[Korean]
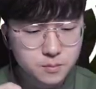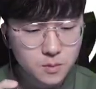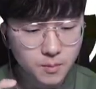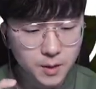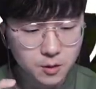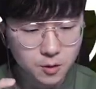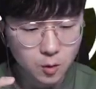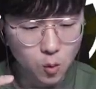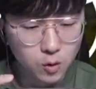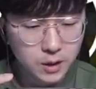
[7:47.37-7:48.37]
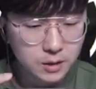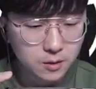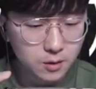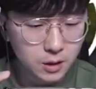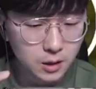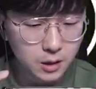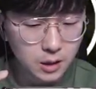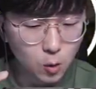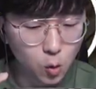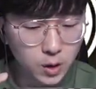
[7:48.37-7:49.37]
맞아 여기 고기 있었지
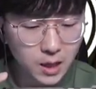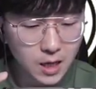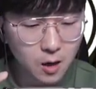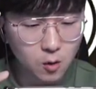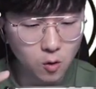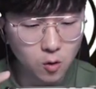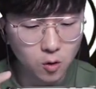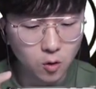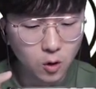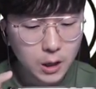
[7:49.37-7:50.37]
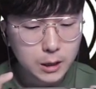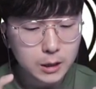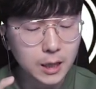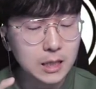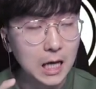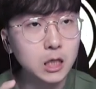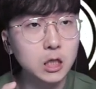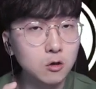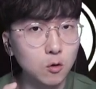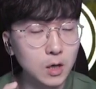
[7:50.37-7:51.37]
이 고기 갖고 이제
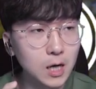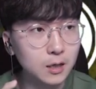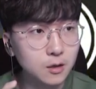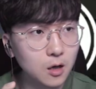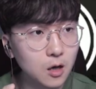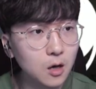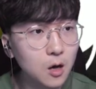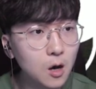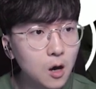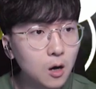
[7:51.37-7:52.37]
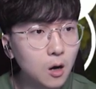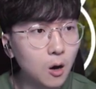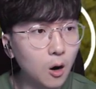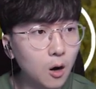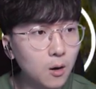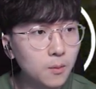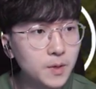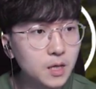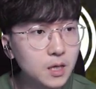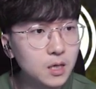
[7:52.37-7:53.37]
4층으로 올라가서
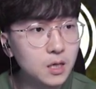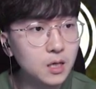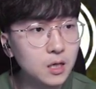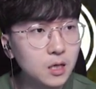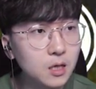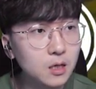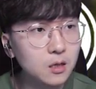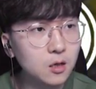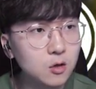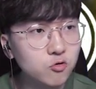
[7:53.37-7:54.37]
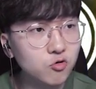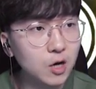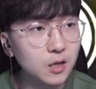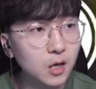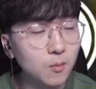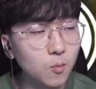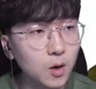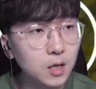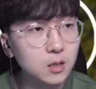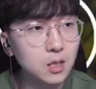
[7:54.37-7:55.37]
거미 있는 구간에
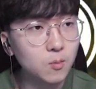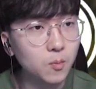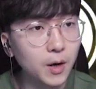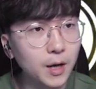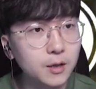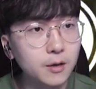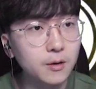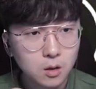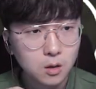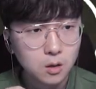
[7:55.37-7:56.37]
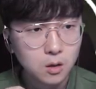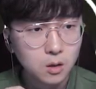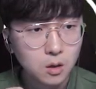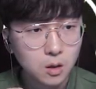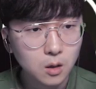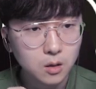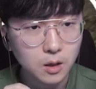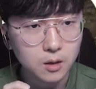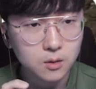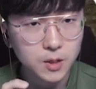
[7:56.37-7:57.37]
뭐가 있을지 한번 봐야 돼요 아
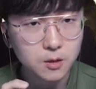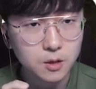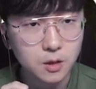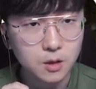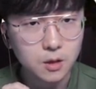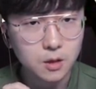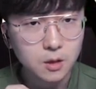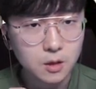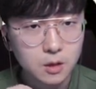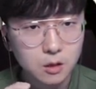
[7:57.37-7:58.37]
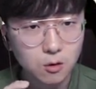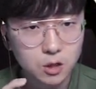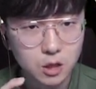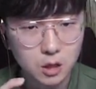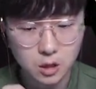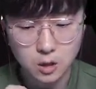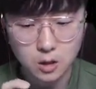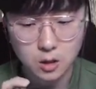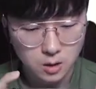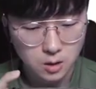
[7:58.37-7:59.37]
그래 스페셜 키 이거지
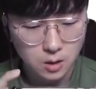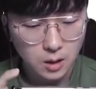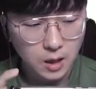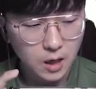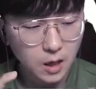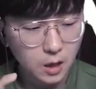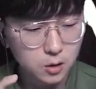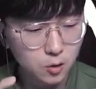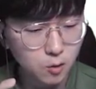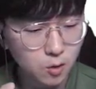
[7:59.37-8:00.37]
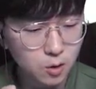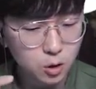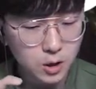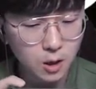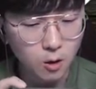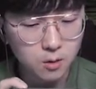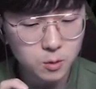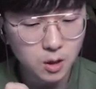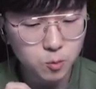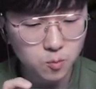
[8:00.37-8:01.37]
아 그리고 저기다 얼음
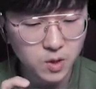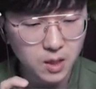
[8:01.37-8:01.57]
트랩 좀 미리